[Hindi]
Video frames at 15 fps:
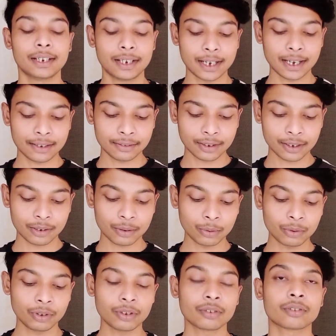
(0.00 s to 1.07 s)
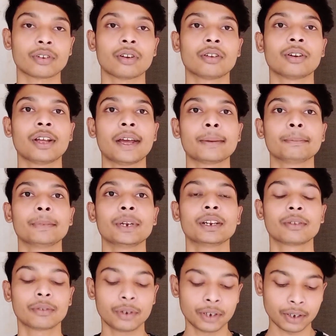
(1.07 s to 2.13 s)
डैश का टू ईयर्स डॉलर एंड
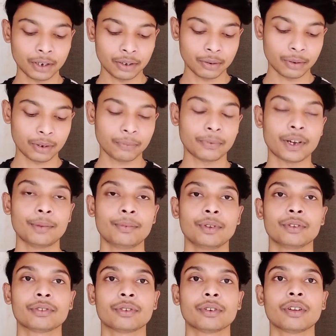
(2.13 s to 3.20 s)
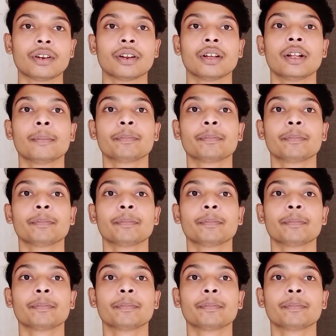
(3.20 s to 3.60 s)
बिटकॉइन का ट्वेंटी फाइव ईयर्स डॉलर